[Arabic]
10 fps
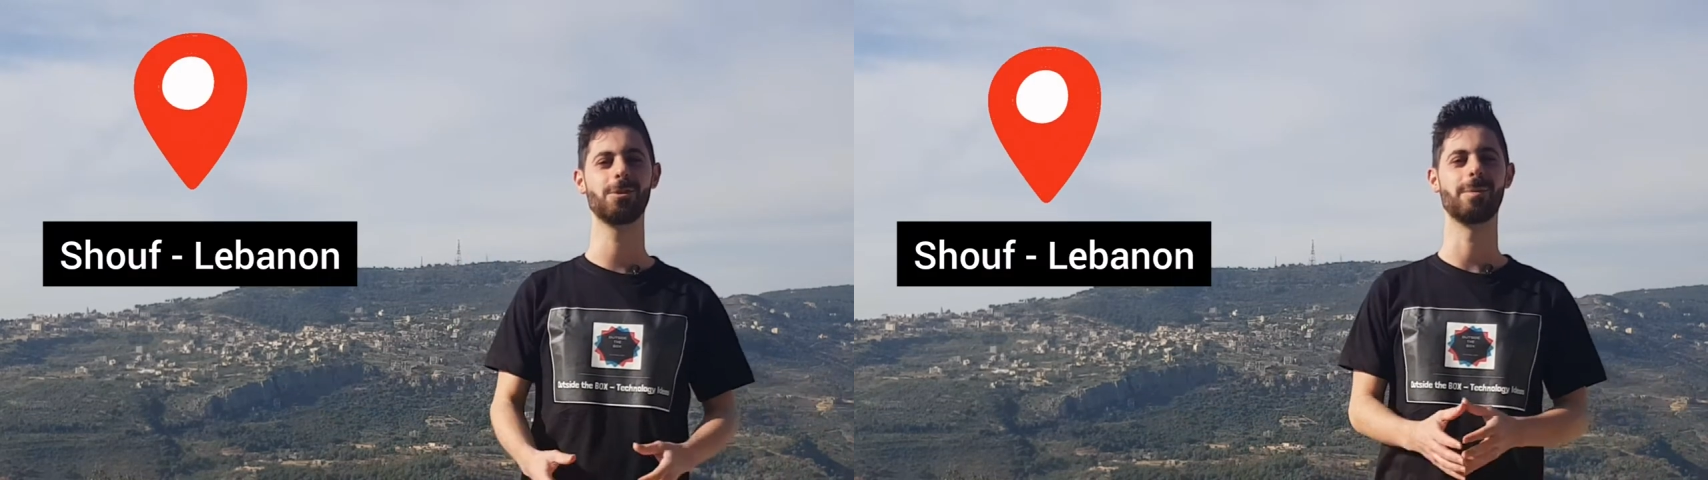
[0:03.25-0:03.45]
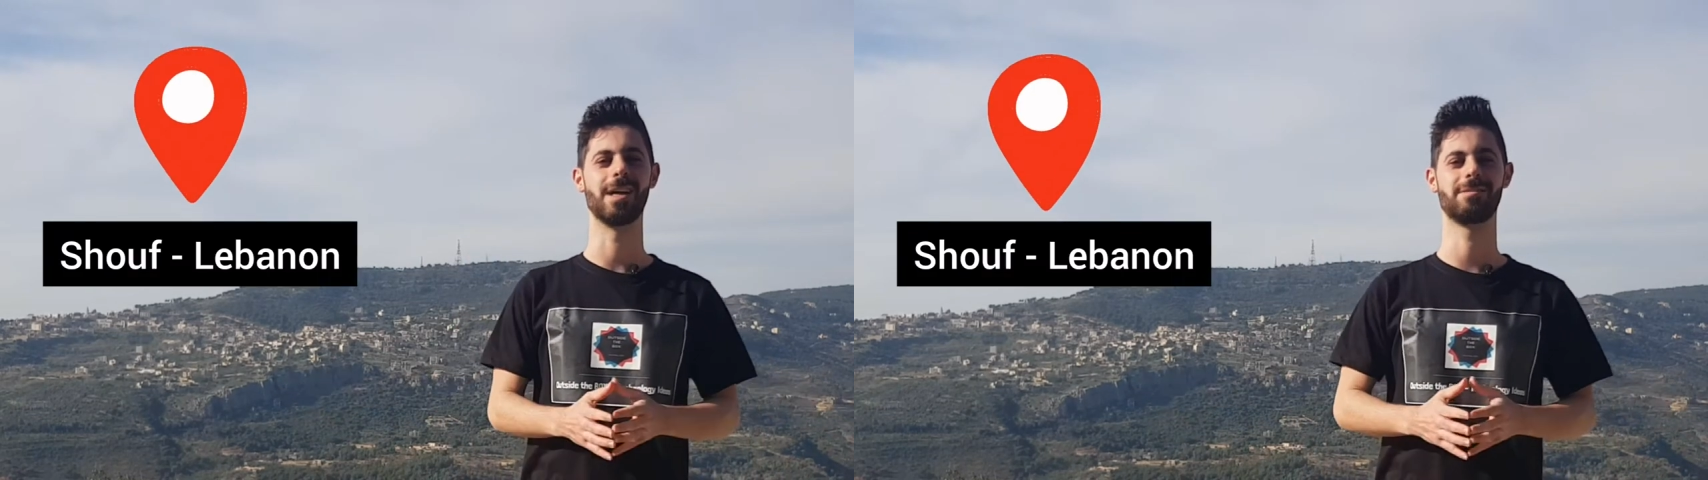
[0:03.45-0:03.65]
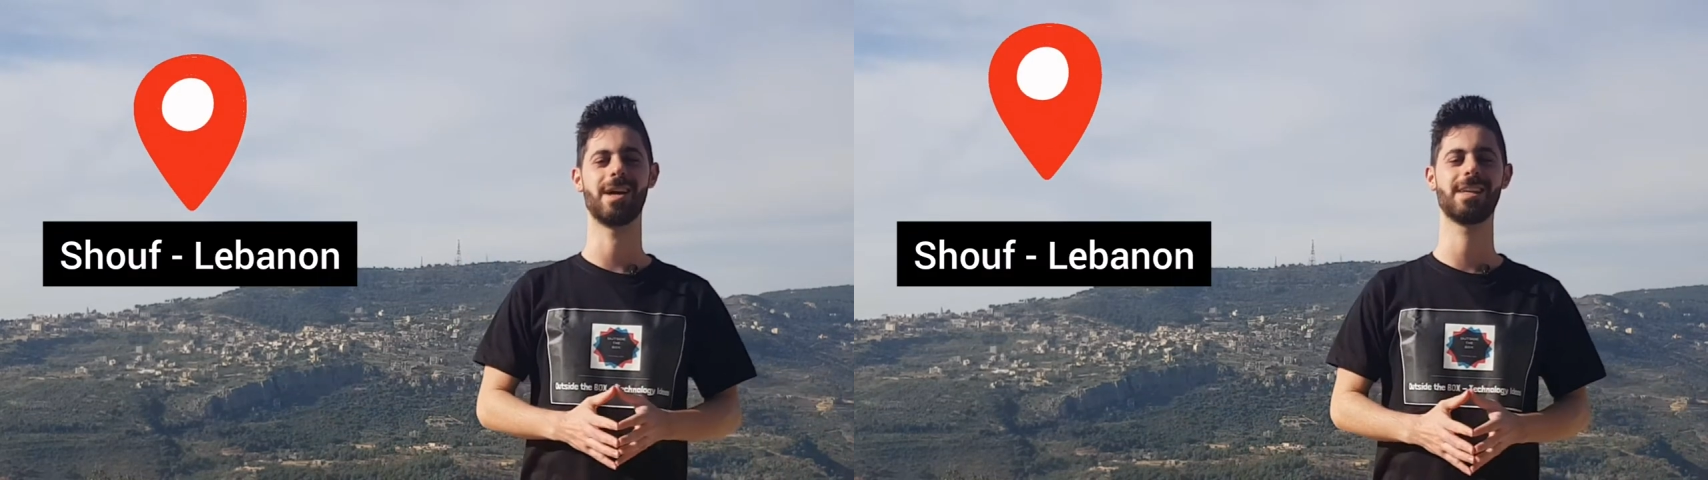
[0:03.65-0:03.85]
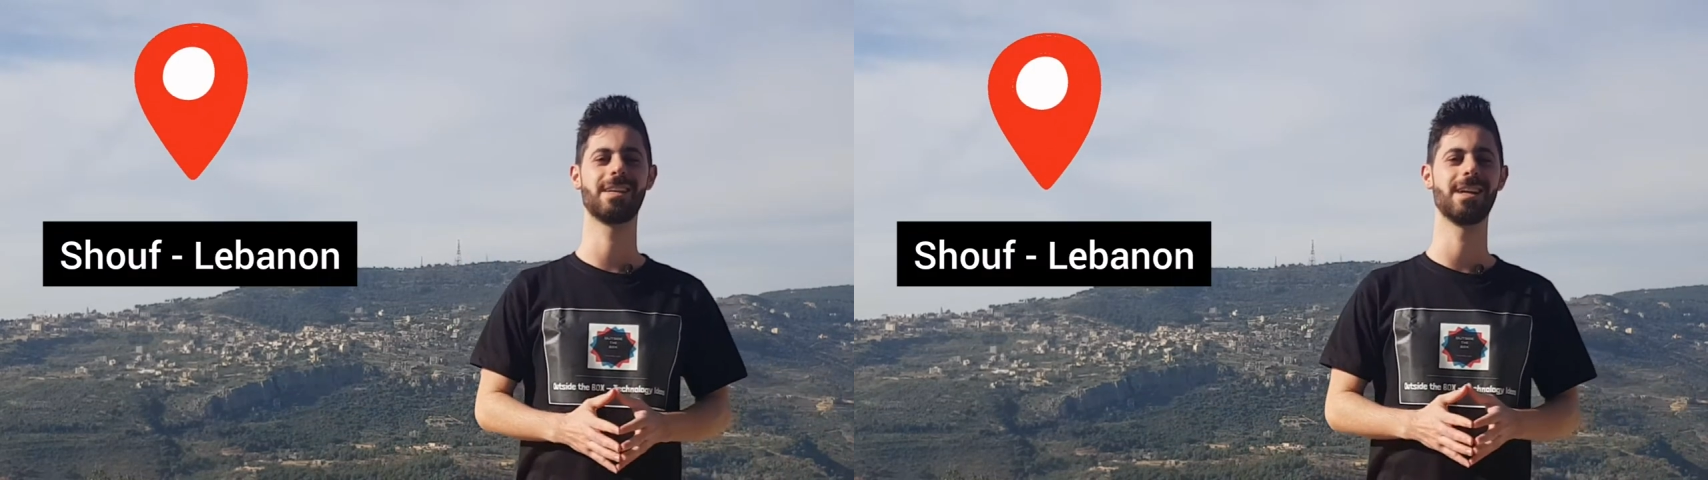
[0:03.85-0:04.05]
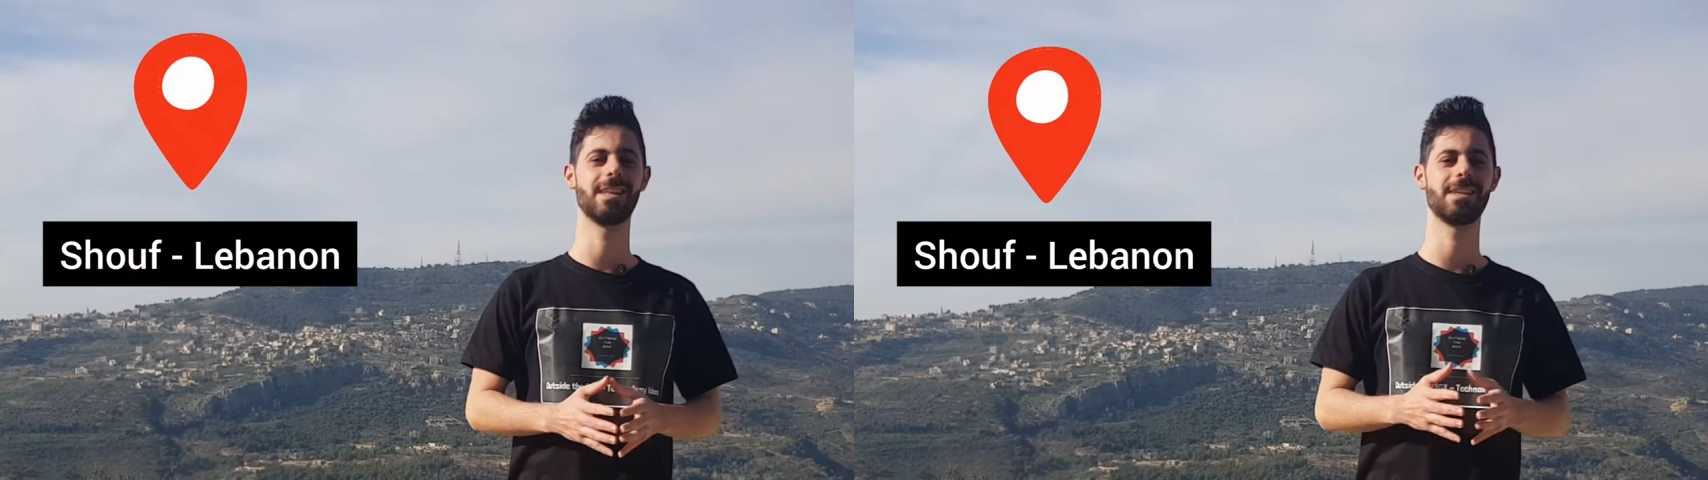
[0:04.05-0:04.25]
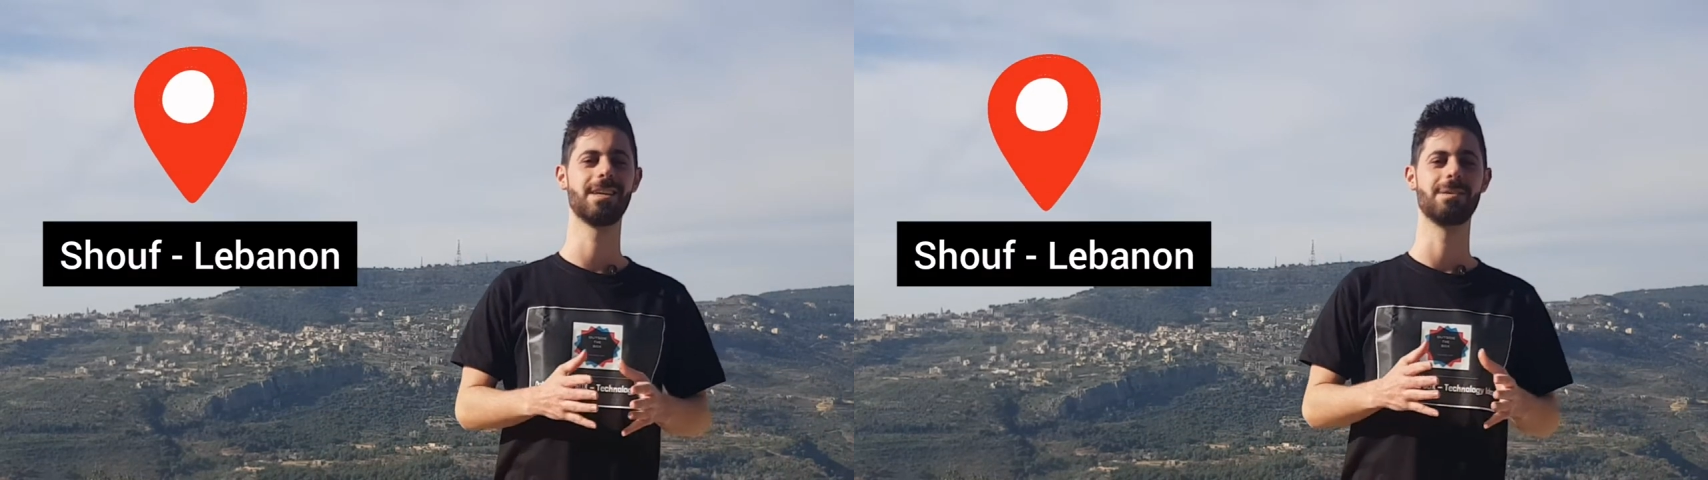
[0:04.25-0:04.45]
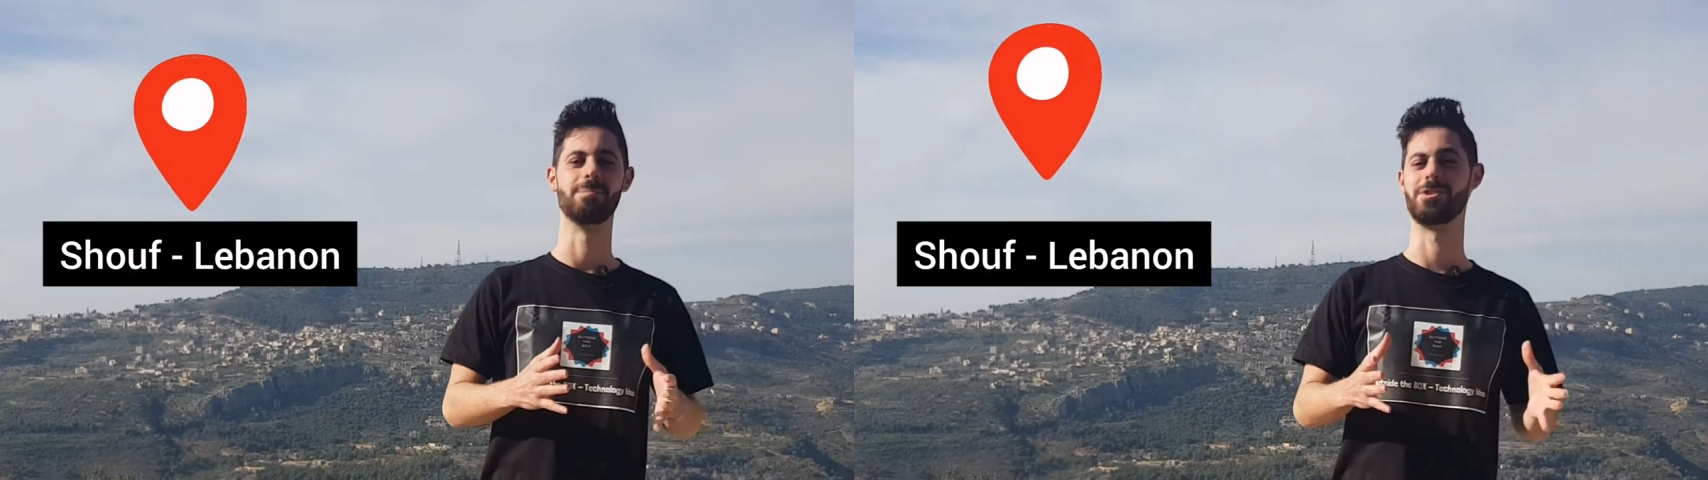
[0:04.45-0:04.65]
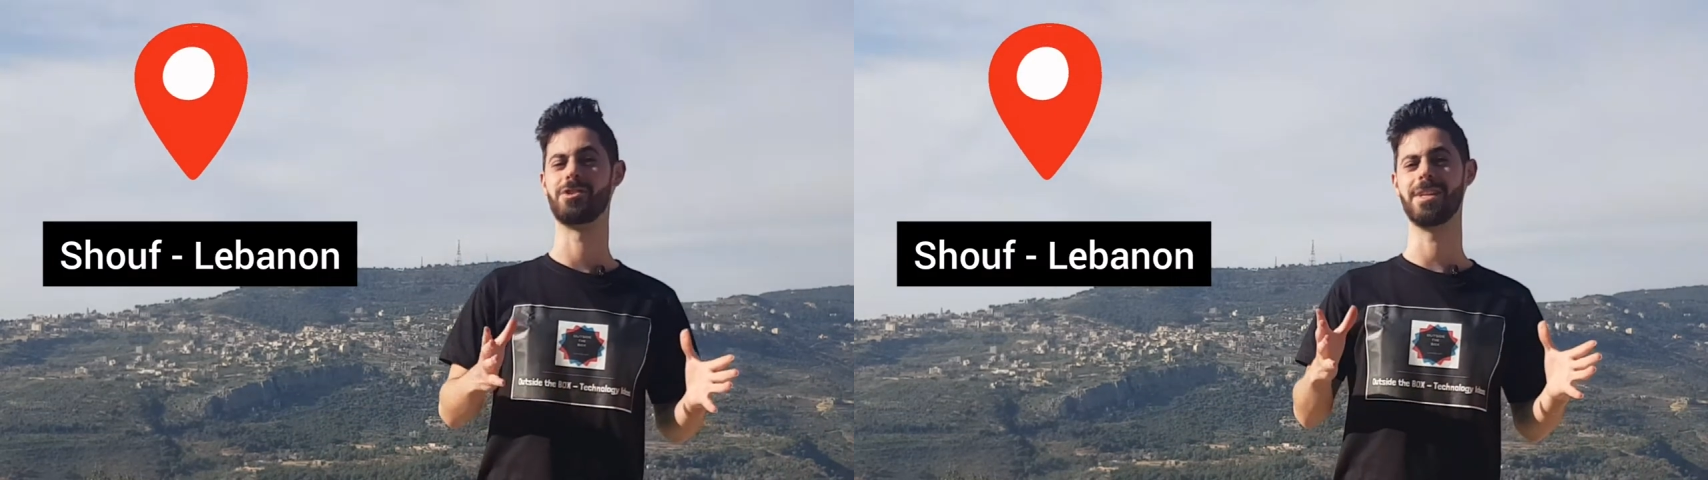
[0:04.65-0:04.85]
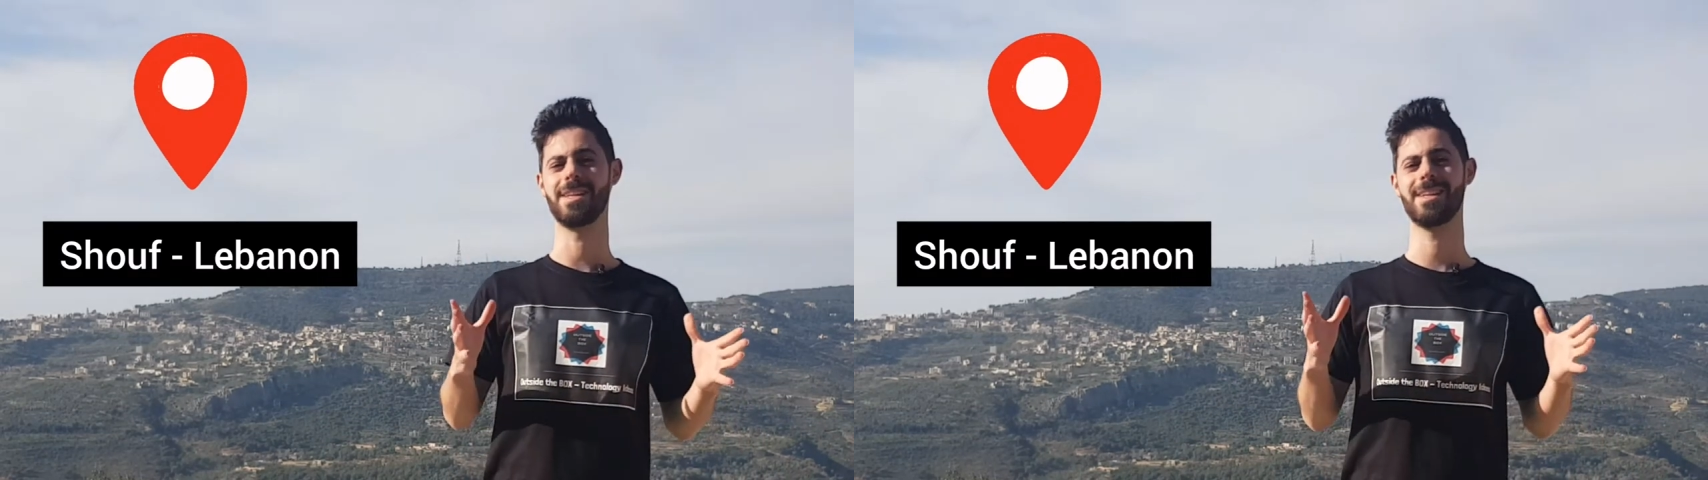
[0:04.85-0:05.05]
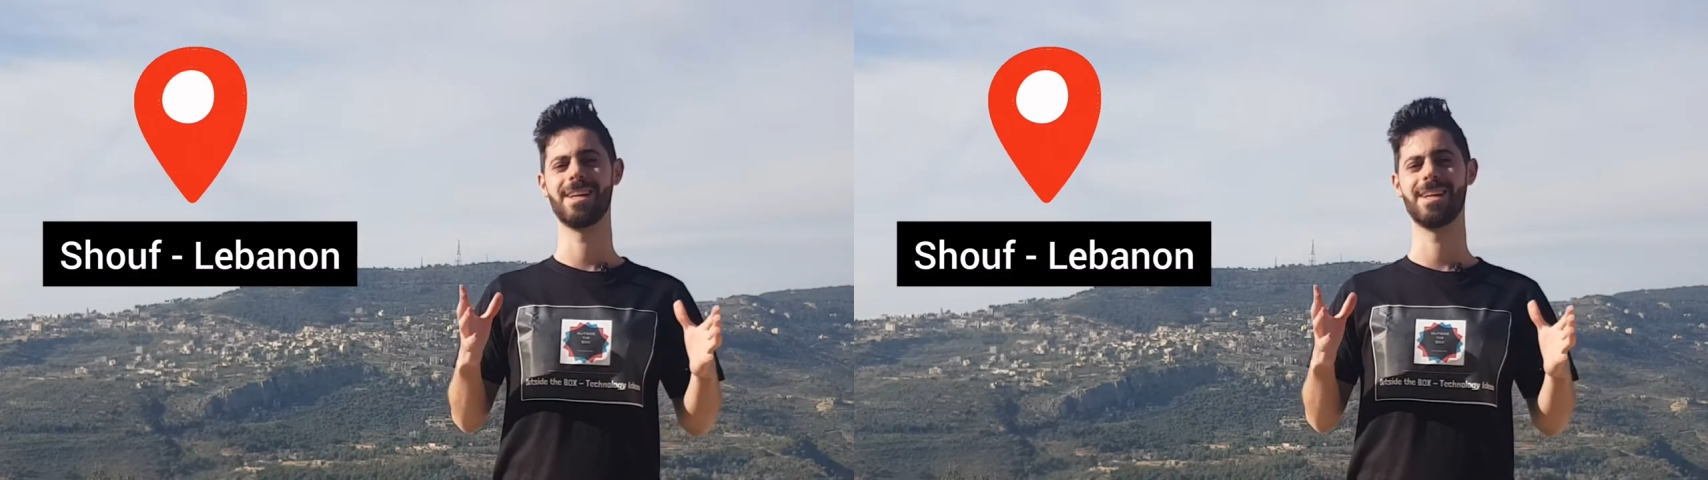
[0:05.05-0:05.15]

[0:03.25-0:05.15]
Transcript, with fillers: بنفكر بشي